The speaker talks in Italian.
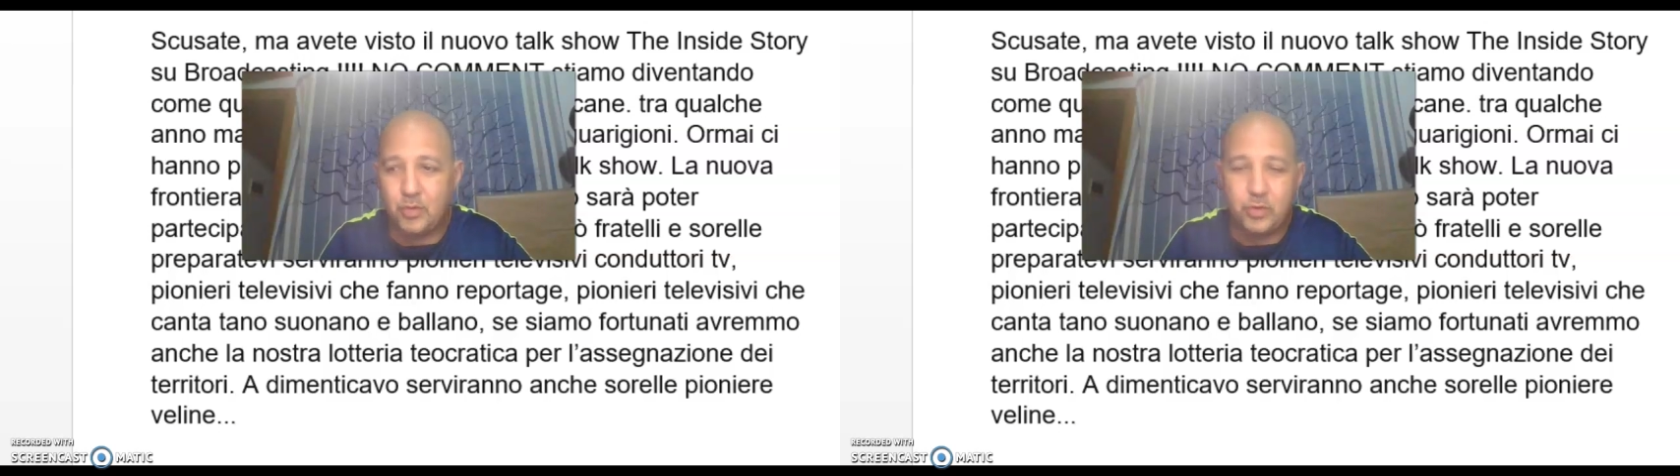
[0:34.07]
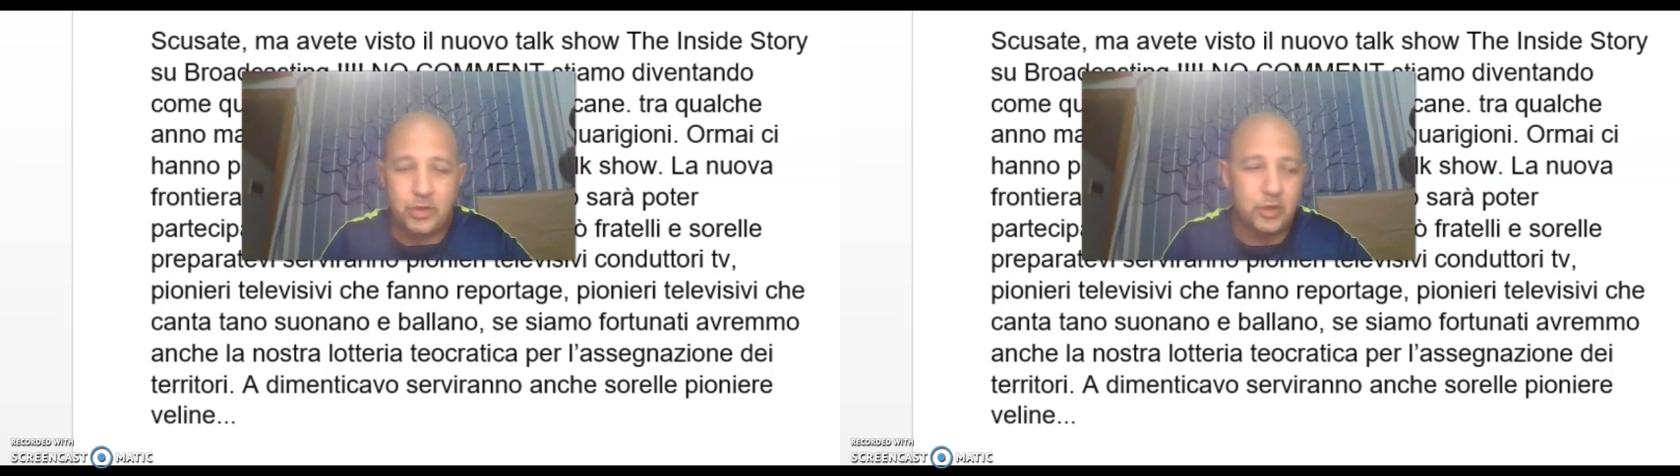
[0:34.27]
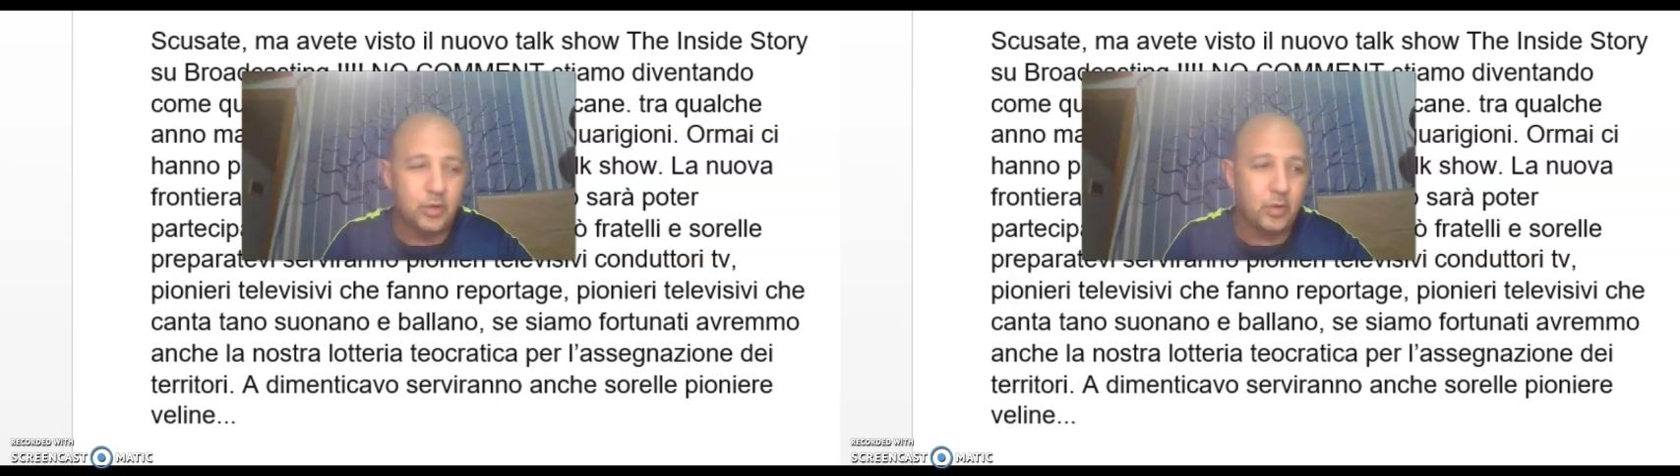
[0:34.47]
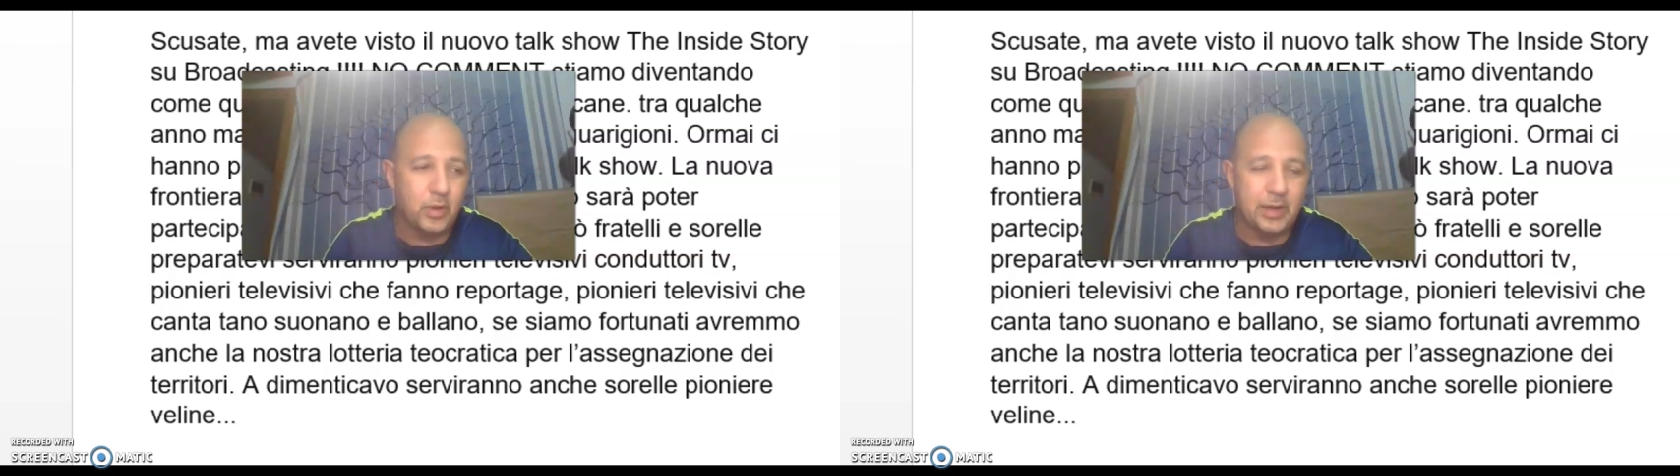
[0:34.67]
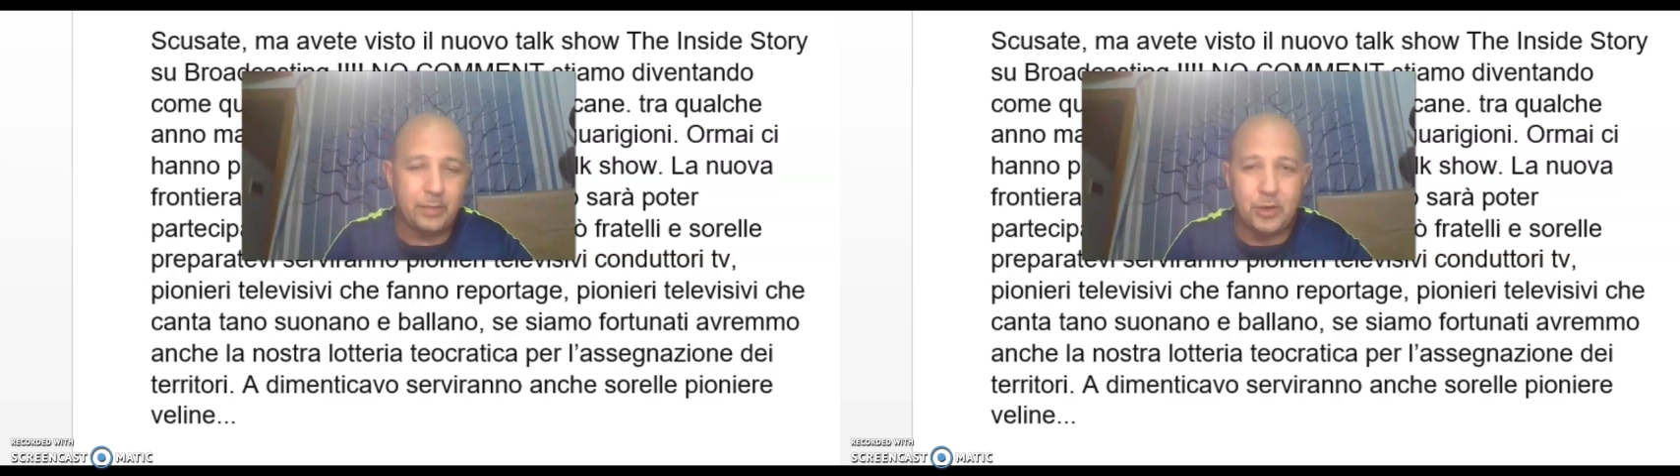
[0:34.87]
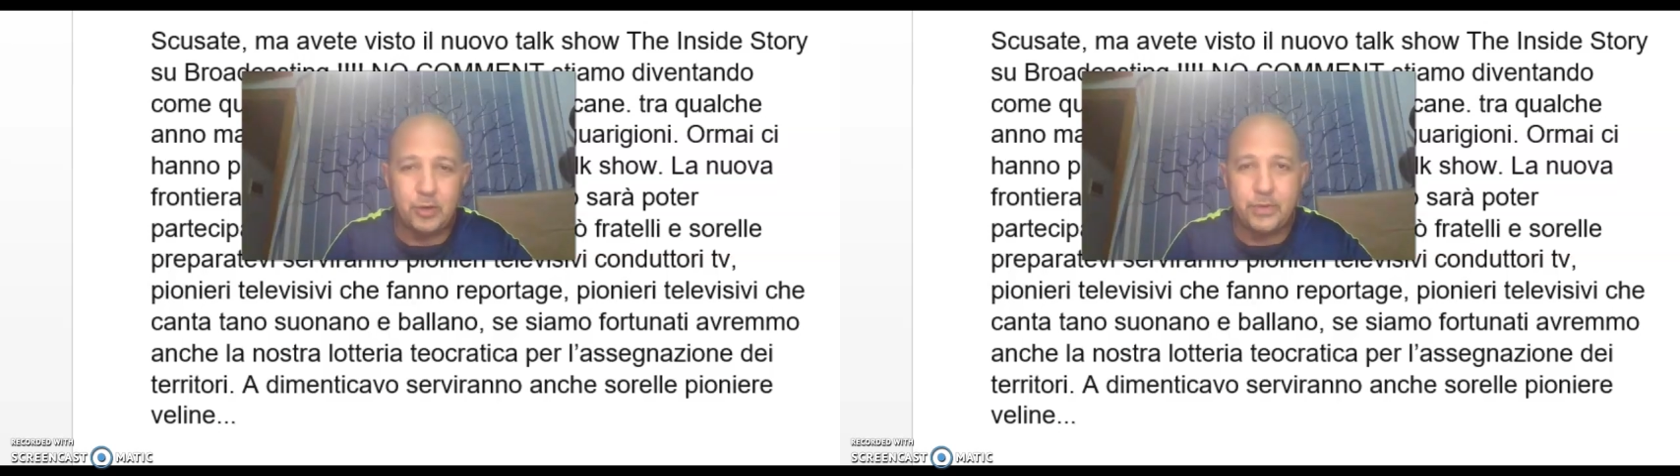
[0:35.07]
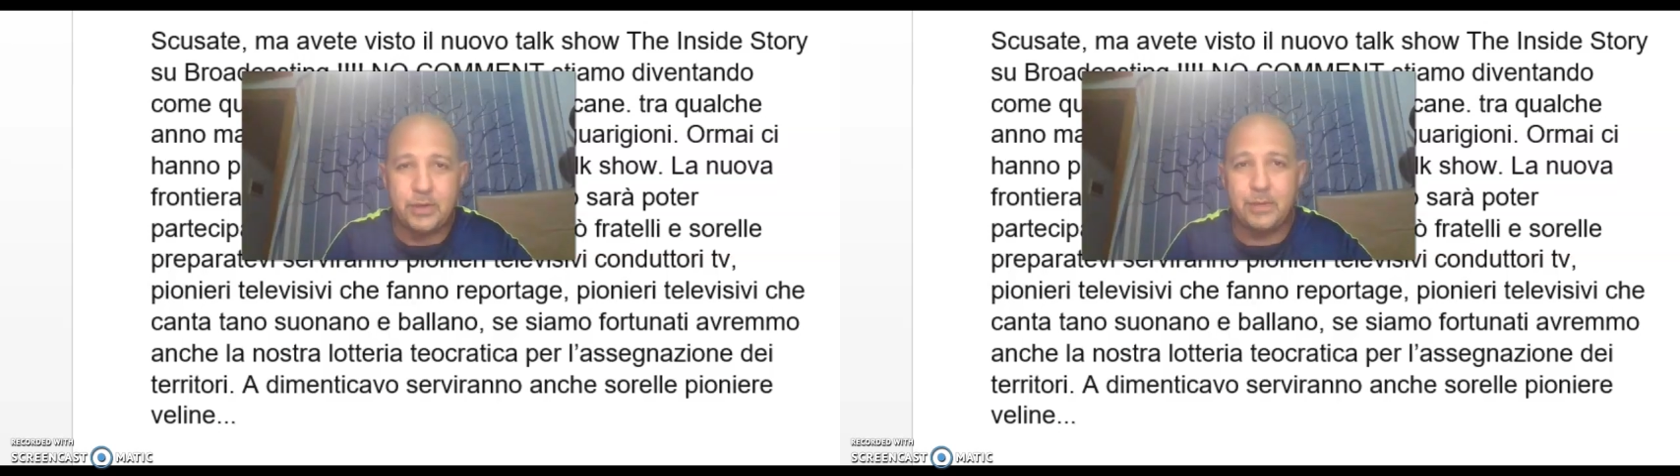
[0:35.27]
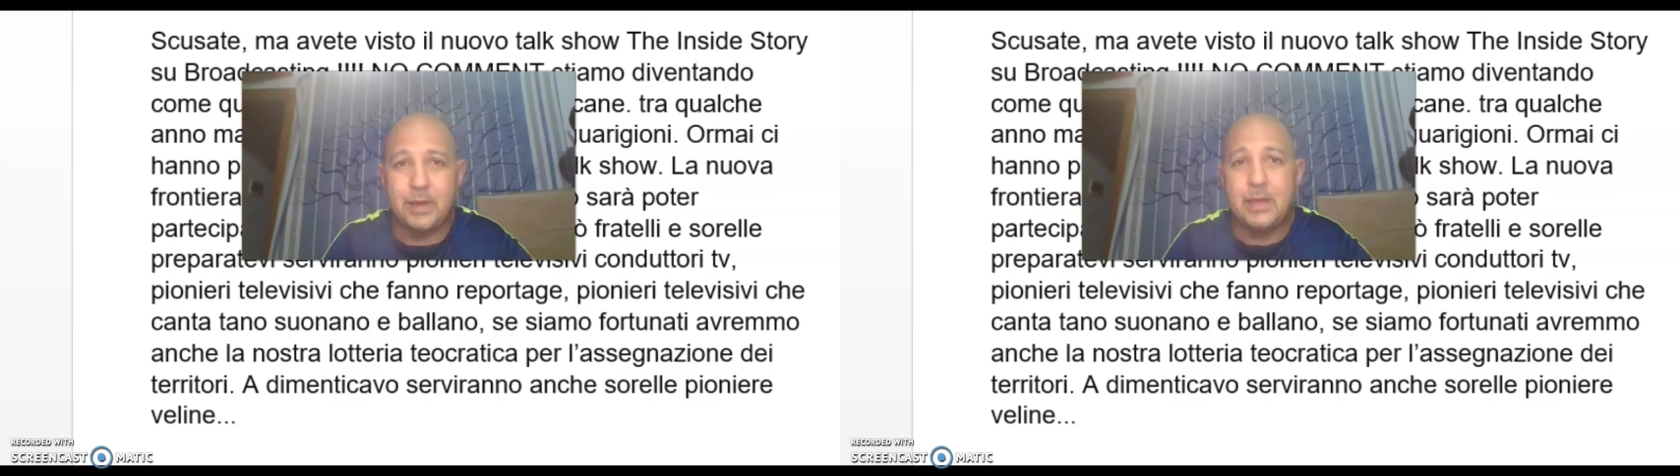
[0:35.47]
alcuni dicono era meglio
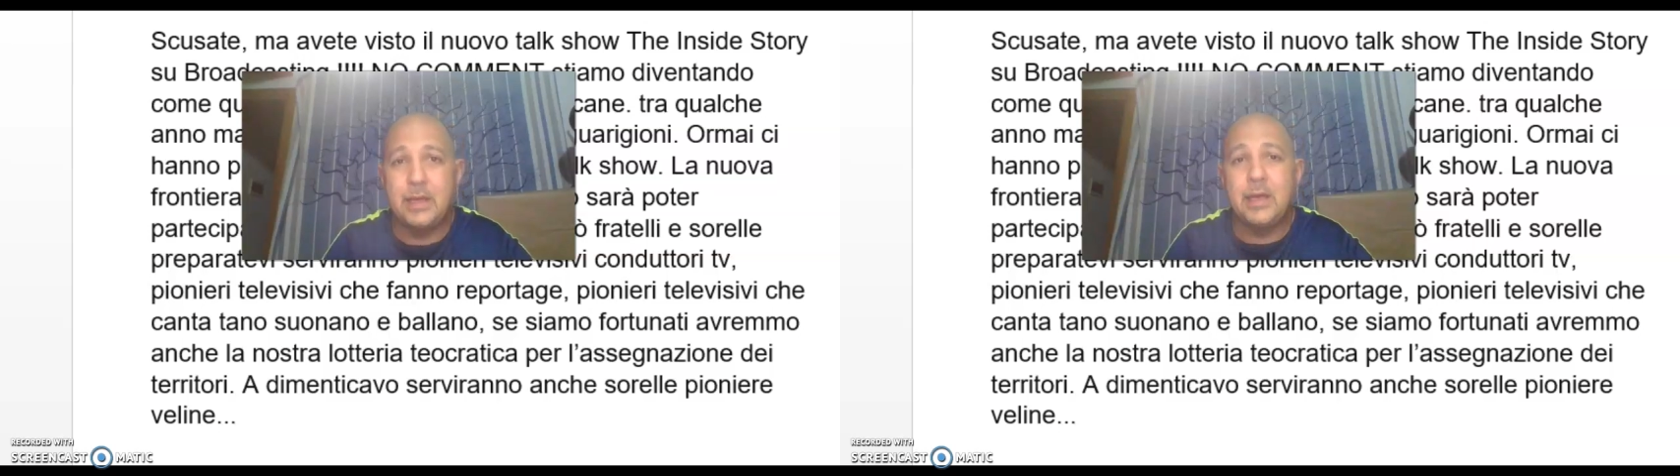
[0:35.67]
prima,